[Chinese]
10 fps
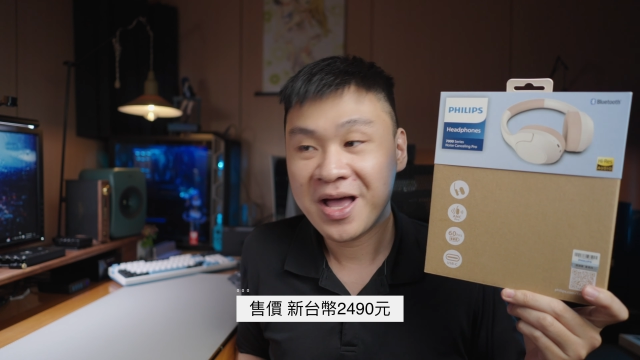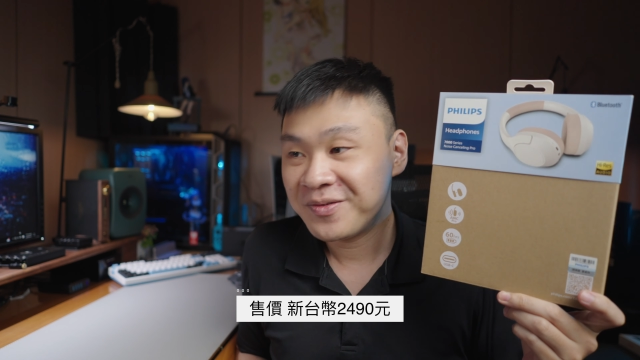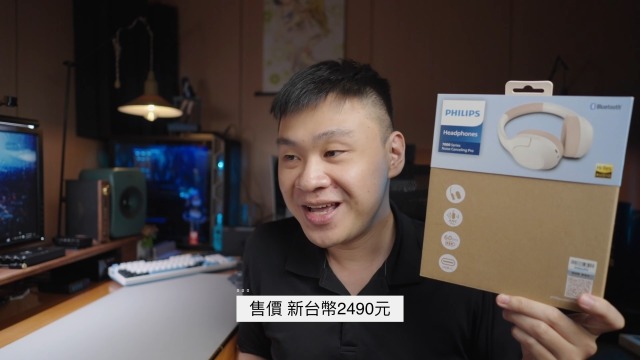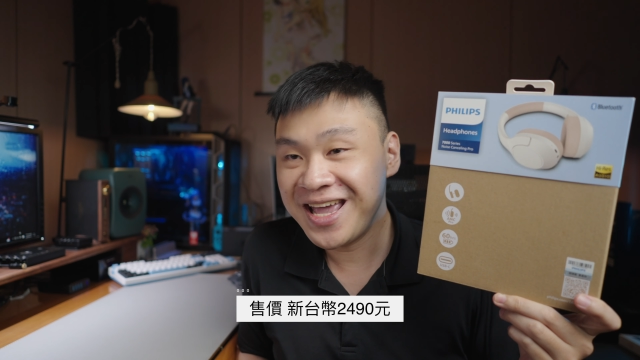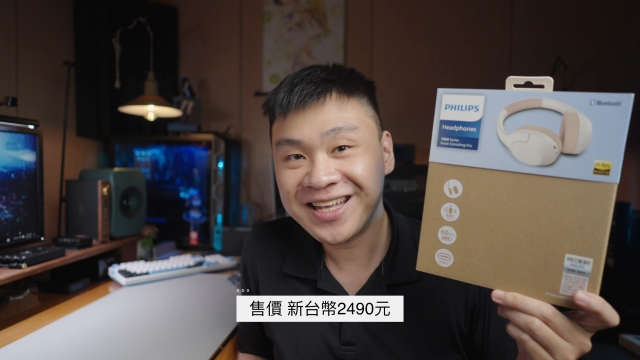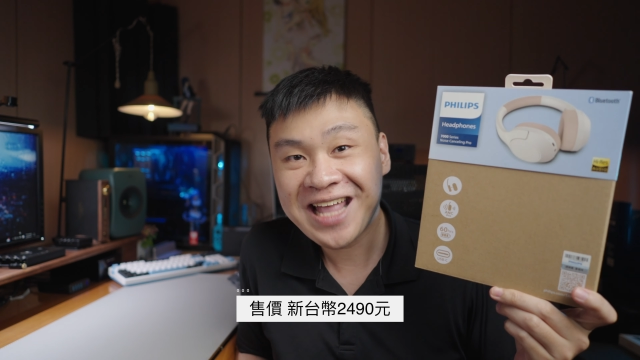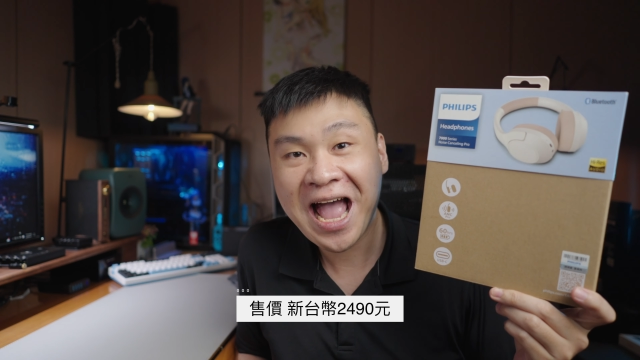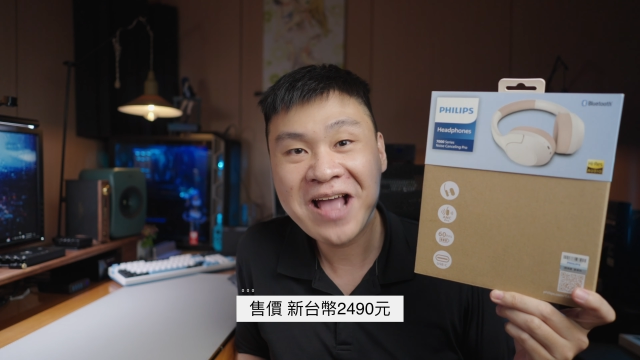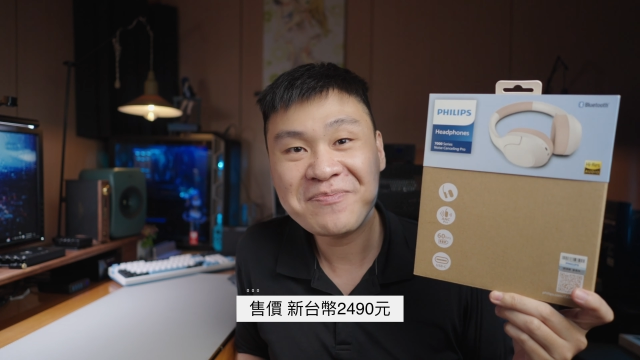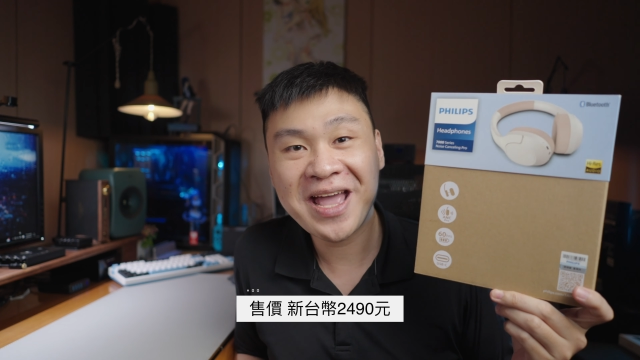哎，
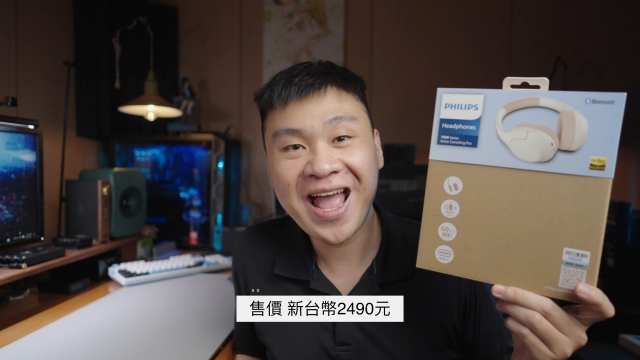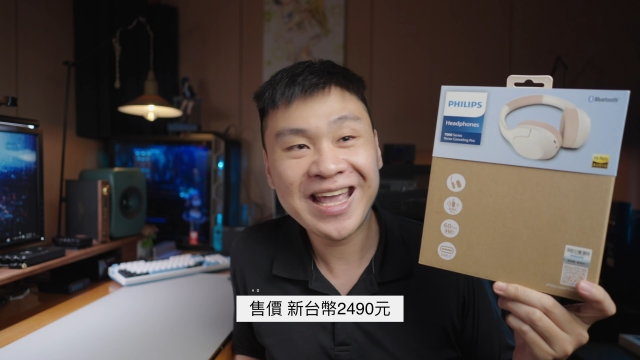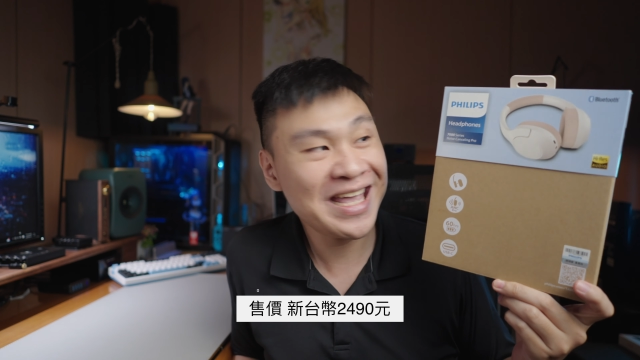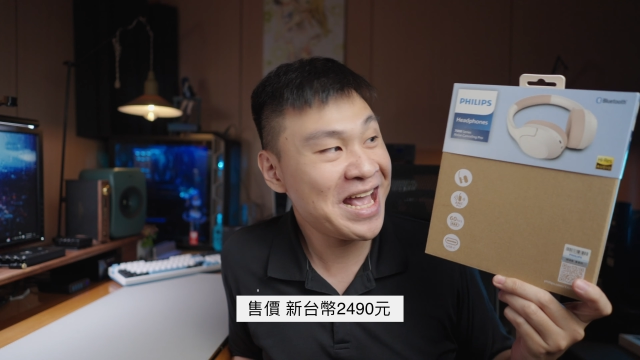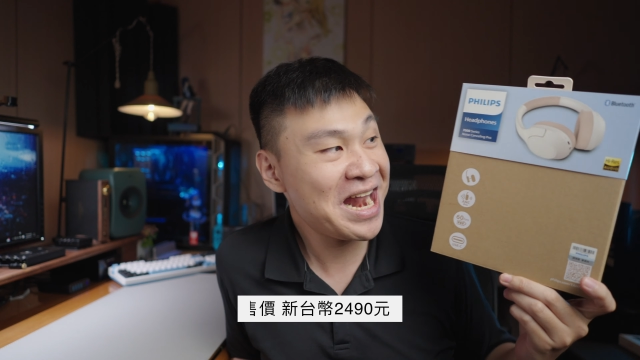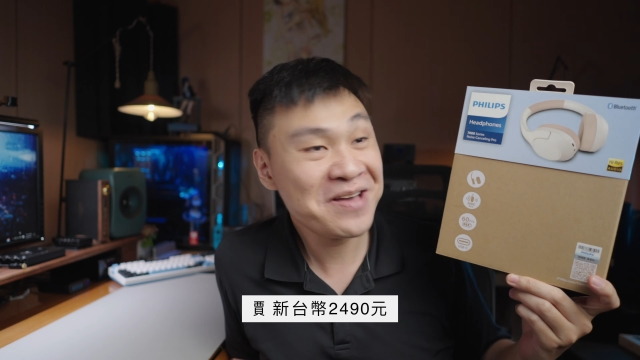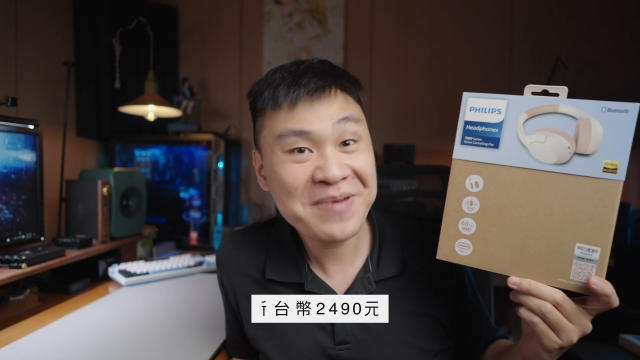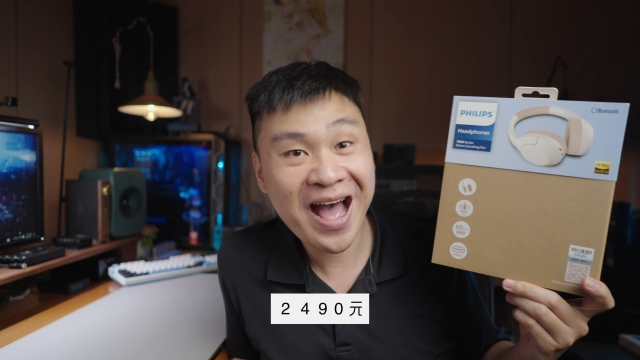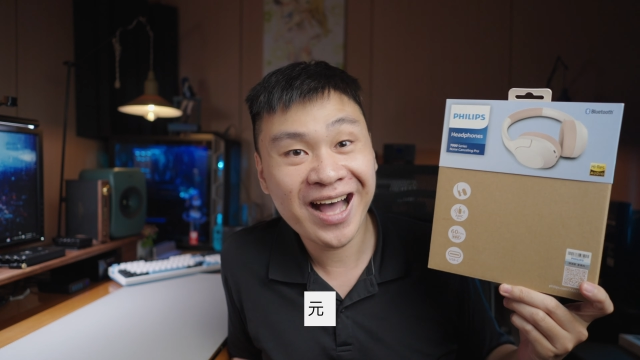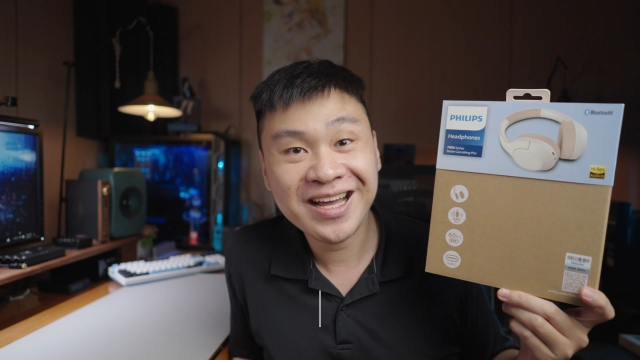太便宜了
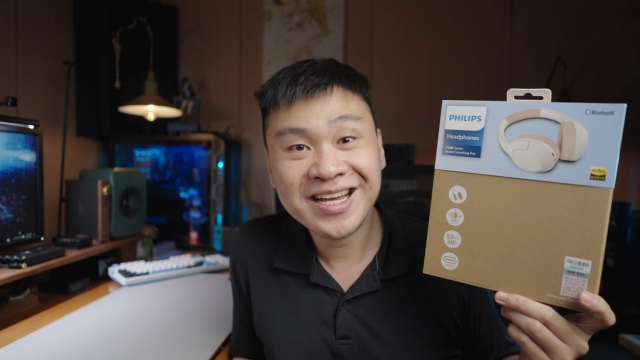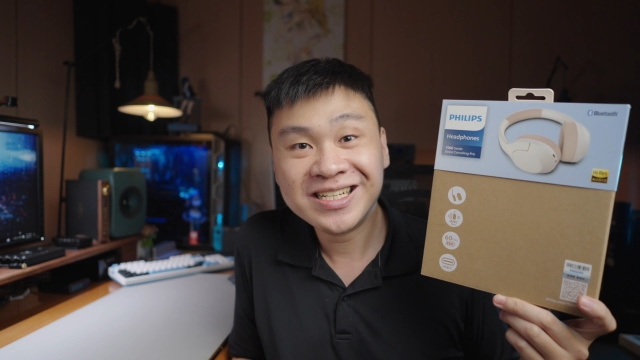吧？